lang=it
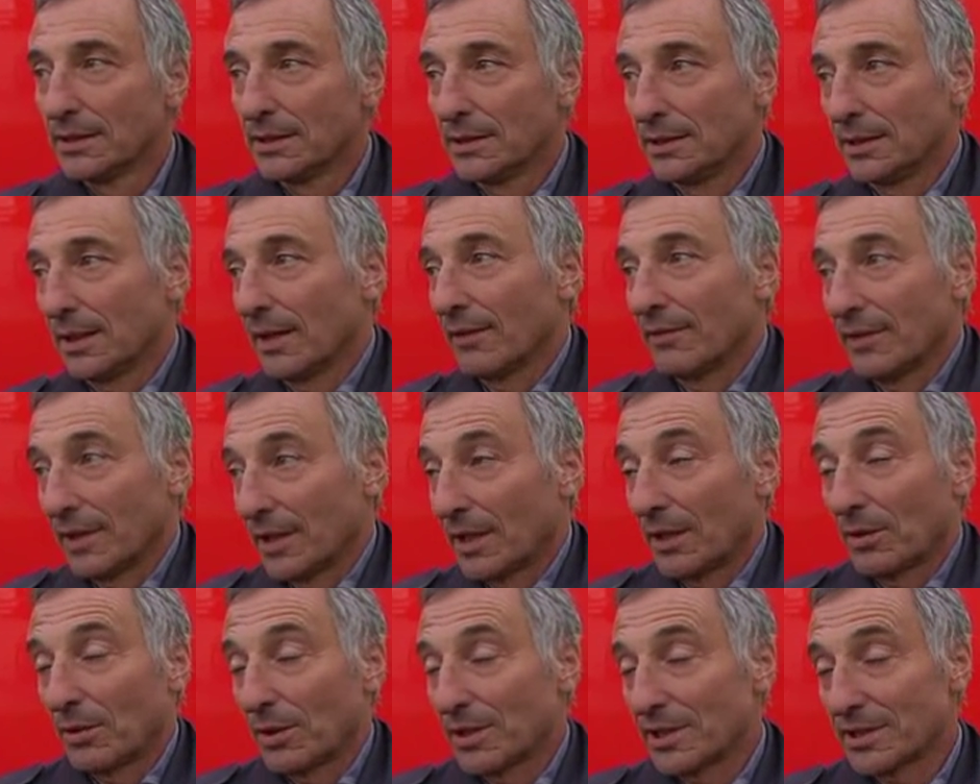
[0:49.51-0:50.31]
di
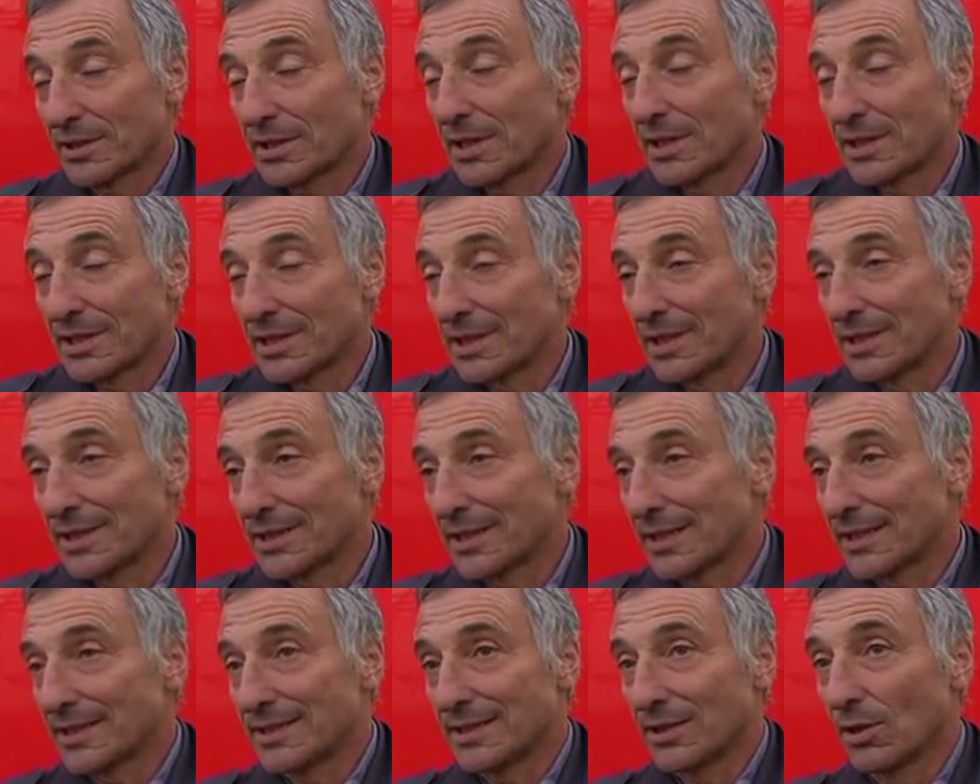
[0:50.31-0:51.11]
avere queste
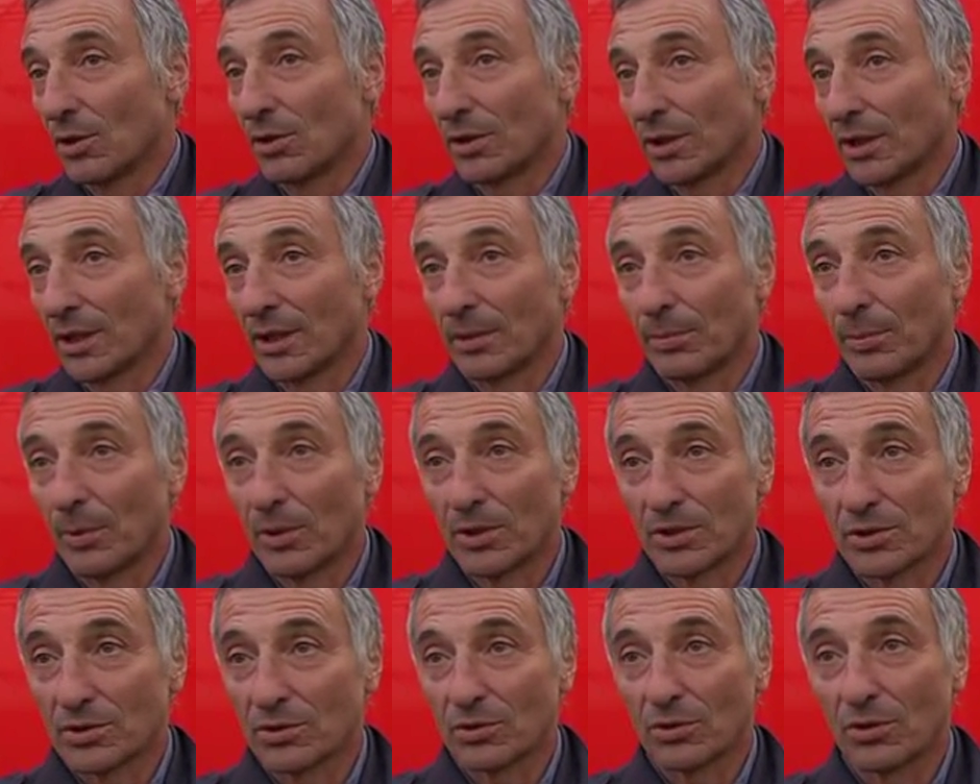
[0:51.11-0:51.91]
sensazioni che
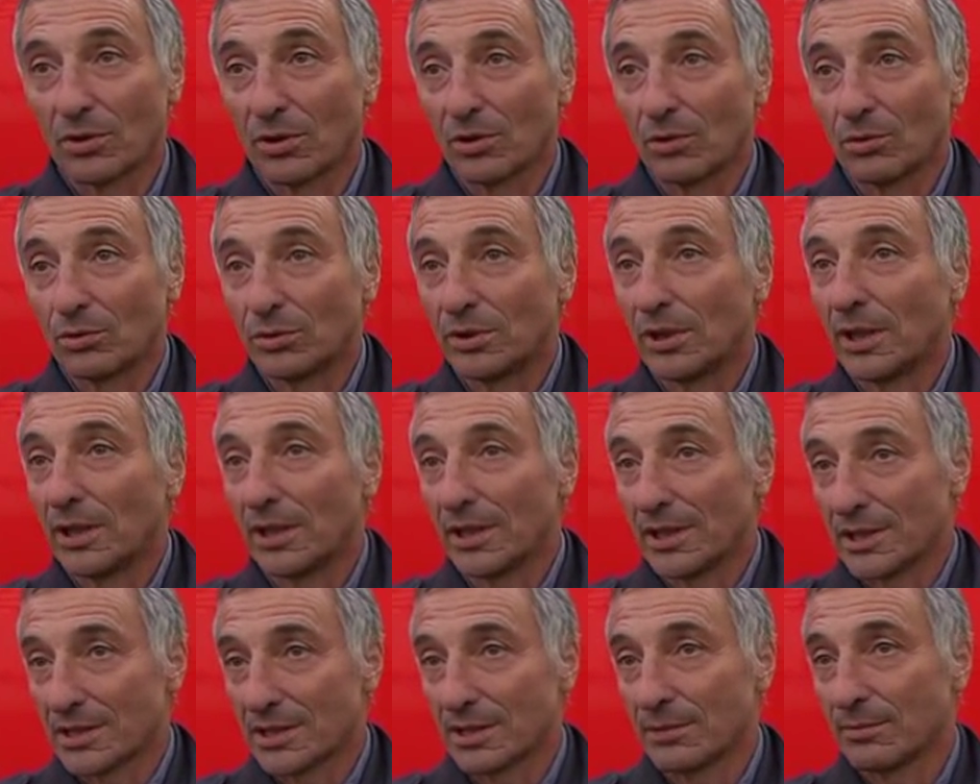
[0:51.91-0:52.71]
poi sono
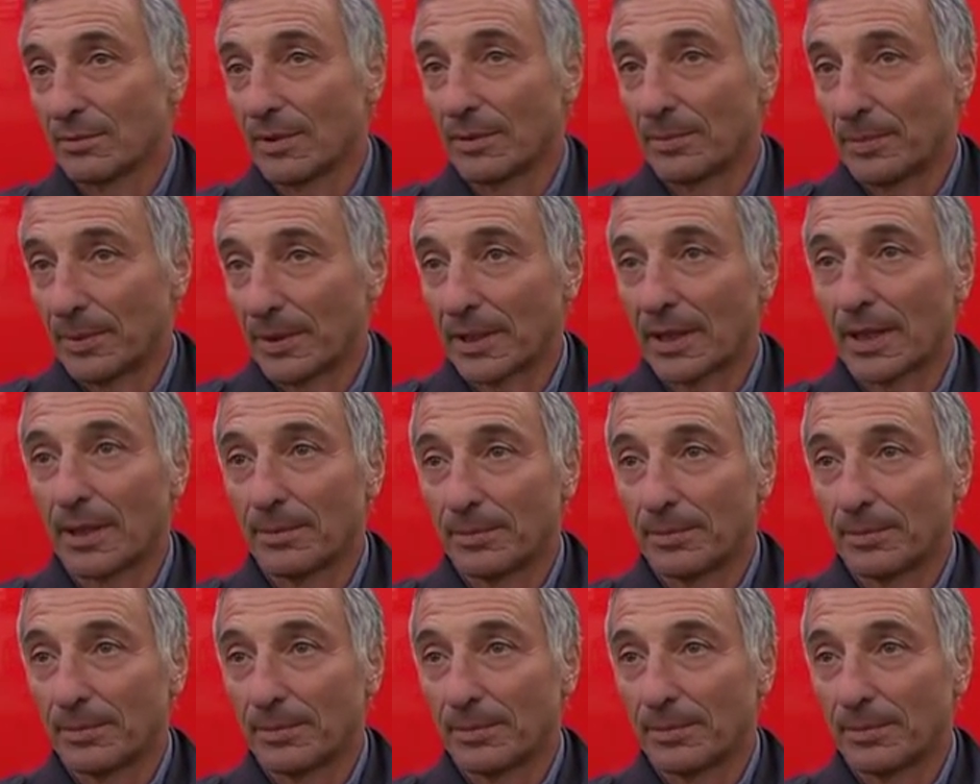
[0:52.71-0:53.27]
utilissime per